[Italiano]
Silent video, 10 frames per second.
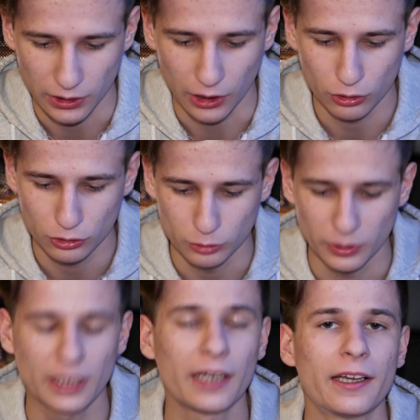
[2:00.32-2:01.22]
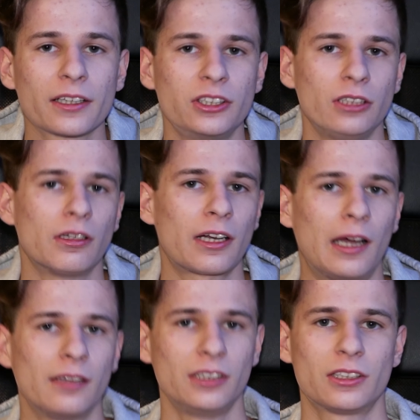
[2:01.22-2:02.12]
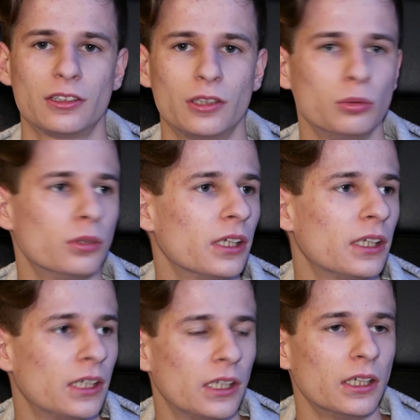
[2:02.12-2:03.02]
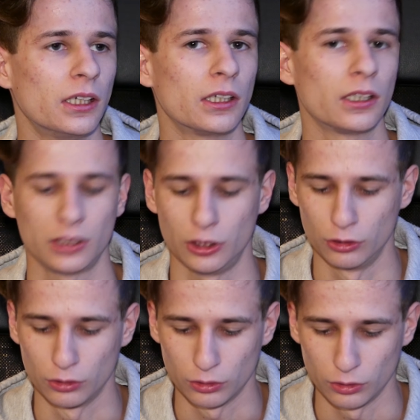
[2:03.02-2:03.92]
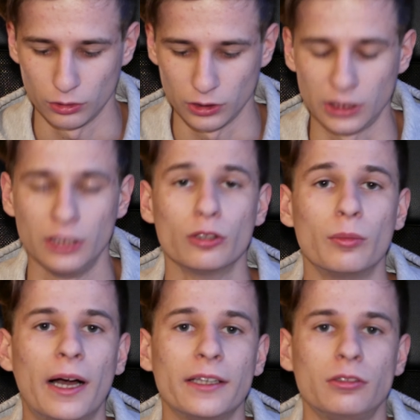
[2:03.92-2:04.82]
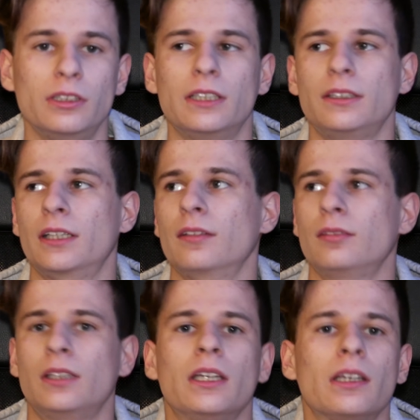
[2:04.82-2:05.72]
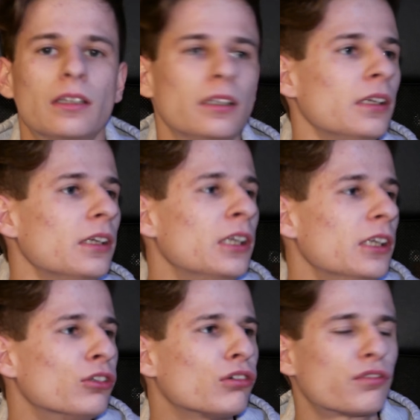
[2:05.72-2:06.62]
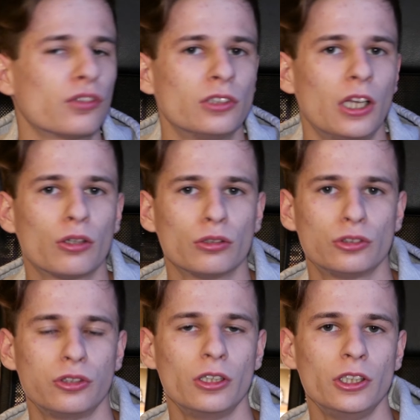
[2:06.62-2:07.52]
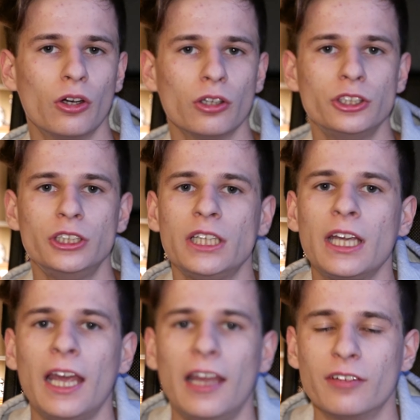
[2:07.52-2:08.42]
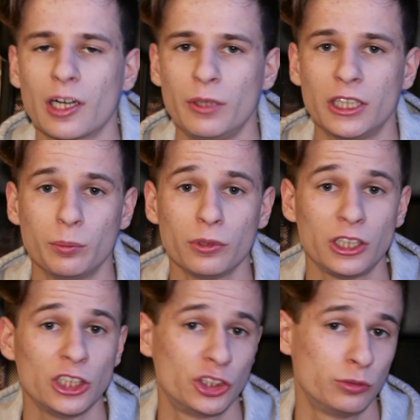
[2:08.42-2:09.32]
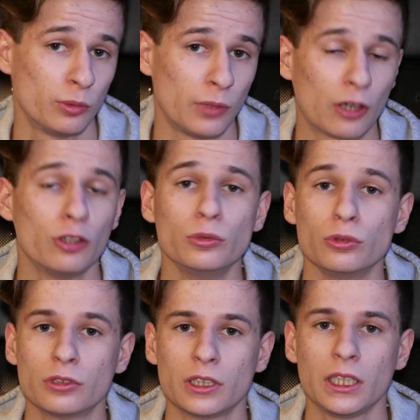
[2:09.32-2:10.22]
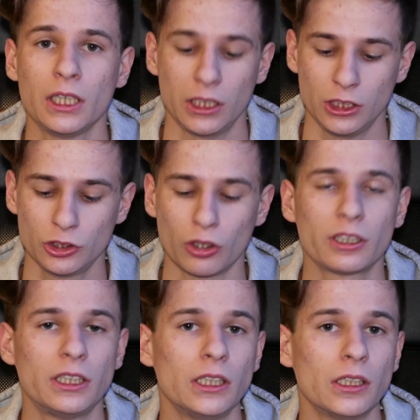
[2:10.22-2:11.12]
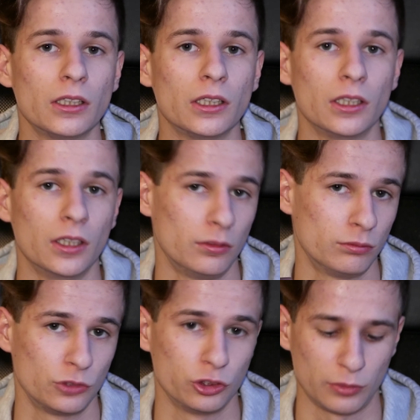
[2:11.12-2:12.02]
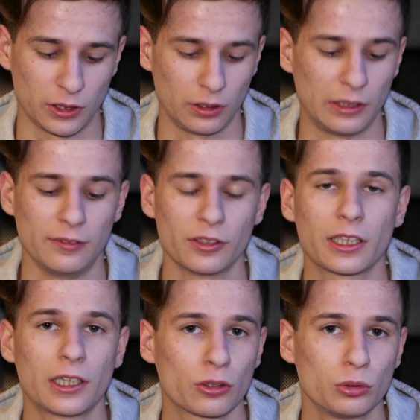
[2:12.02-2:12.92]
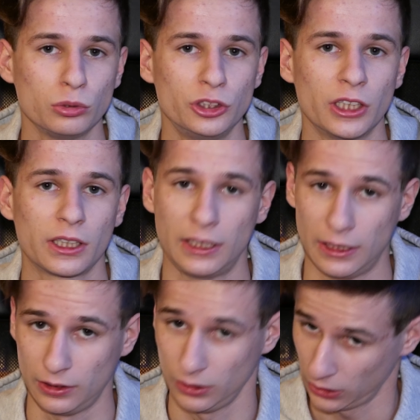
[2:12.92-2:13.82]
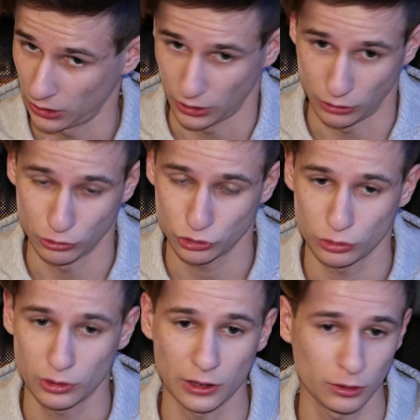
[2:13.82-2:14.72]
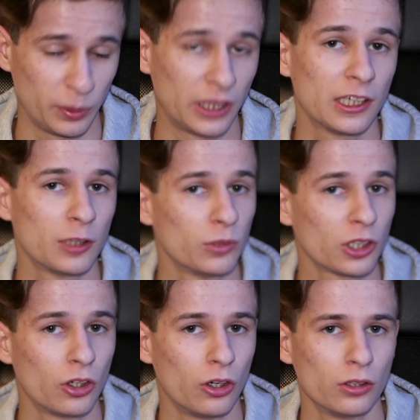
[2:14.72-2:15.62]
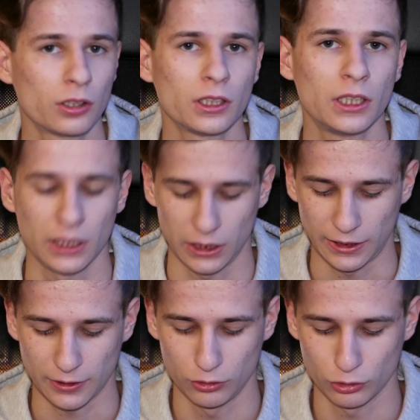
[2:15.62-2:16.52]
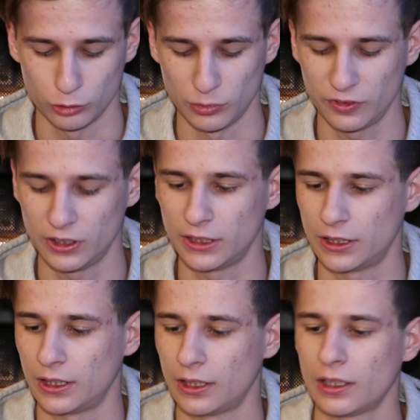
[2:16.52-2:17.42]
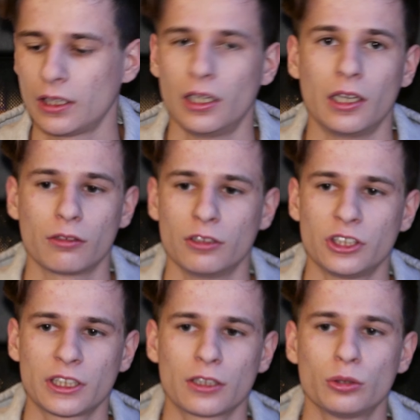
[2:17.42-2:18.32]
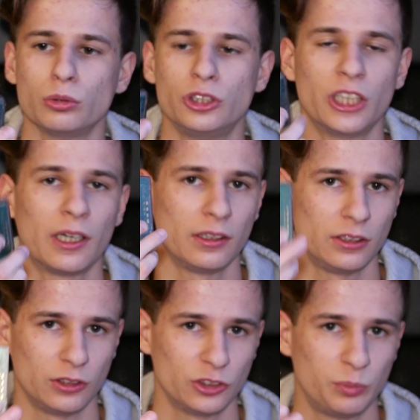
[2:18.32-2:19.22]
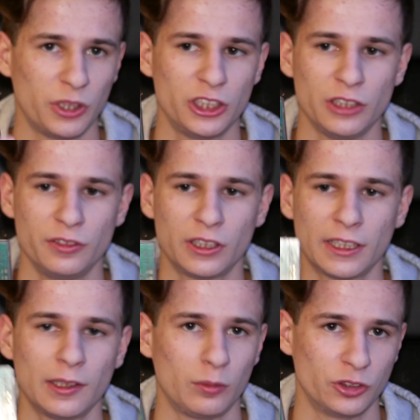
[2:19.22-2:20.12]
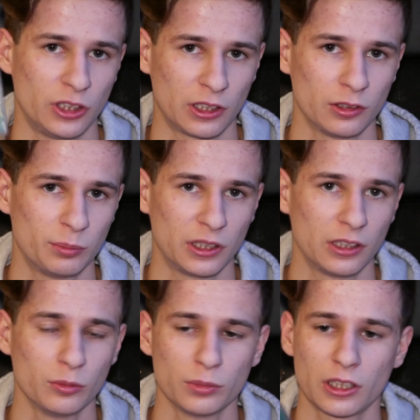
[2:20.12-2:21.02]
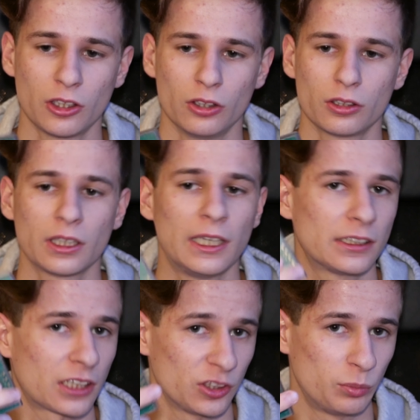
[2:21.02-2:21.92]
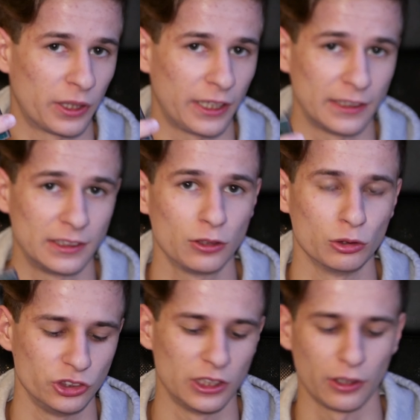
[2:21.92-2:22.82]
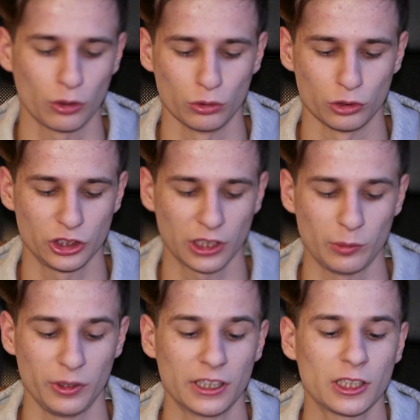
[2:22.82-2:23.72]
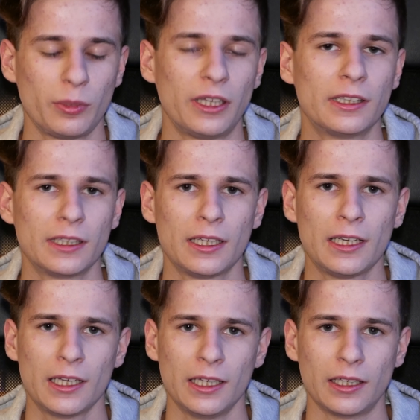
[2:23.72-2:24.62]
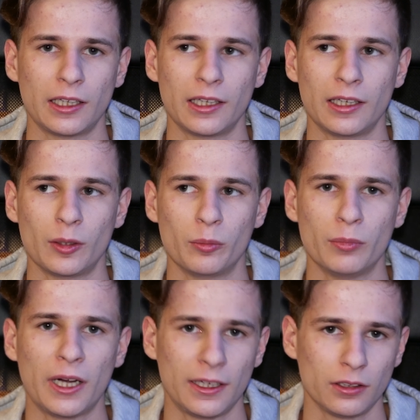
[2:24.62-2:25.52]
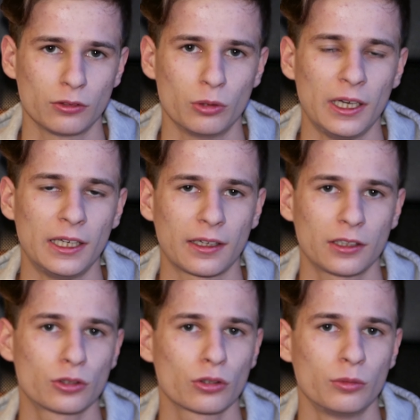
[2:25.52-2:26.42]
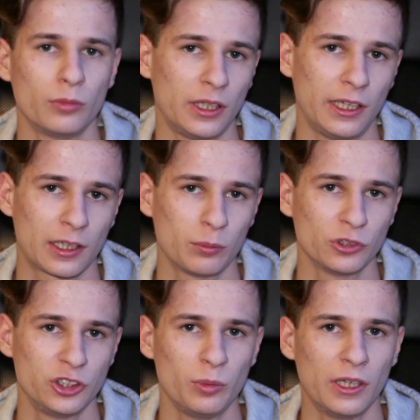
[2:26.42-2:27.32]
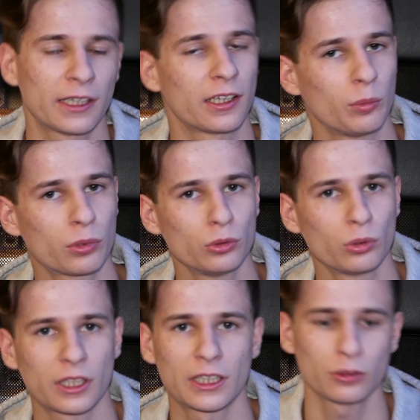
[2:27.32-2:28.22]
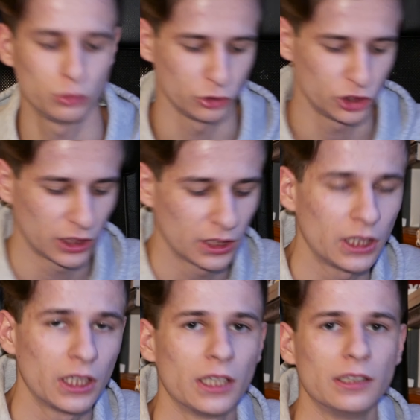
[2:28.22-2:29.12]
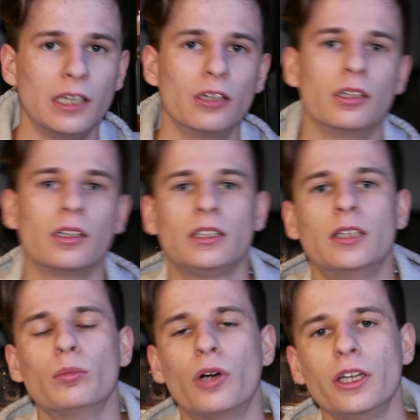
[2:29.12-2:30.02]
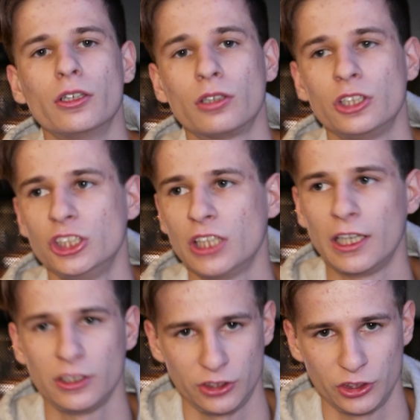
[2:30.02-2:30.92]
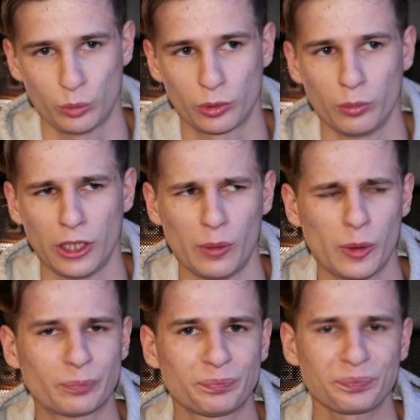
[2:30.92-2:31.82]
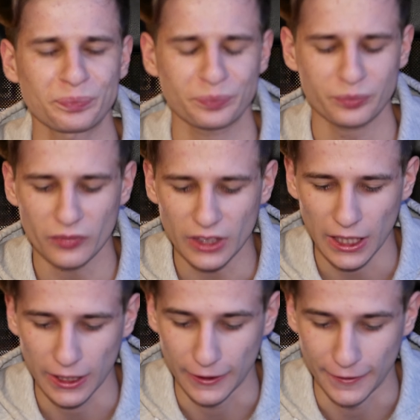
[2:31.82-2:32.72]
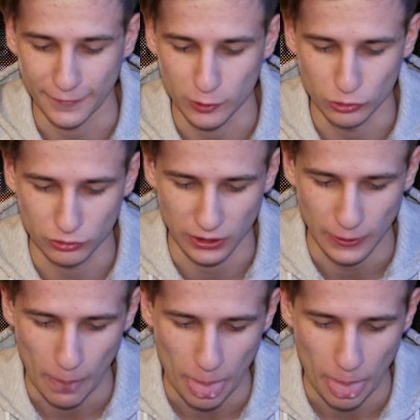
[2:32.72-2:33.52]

da 8 MHz, una RAM di 32 eh, kilo, di kilobyte, quindi cioè, in, in, confronto alle console di oggi è veramente pochissimo, ma comunque i giochi, eh, insomma le varie cartucce che in questo, per il Game Boy Color erano come vedete eh, questa cartuccia specifiche se erano per il Game Boy Color trasparenti così da riconoscerle immediatamente eh, ma quelle retrocomp- era possibile anche riprodurre cartucce del Game Boy originale senza problemi eh, comunque